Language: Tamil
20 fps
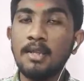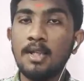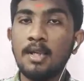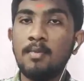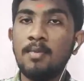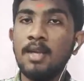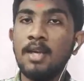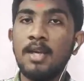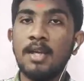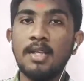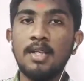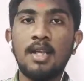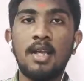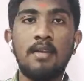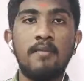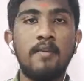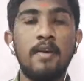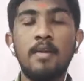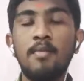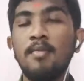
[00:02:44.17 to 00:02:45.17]
திருமலை
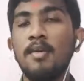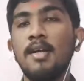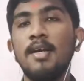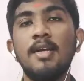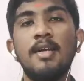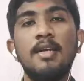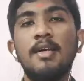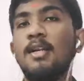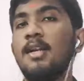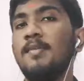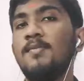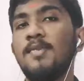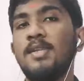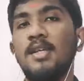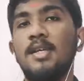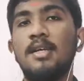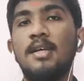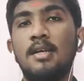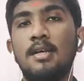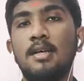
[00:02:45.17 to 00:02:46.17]
அனந்தாழ்வாரும் கைங்கரியம்
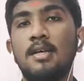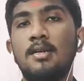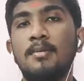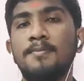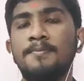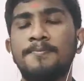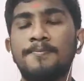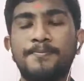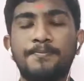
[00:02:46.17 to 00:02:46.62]
செய்தார்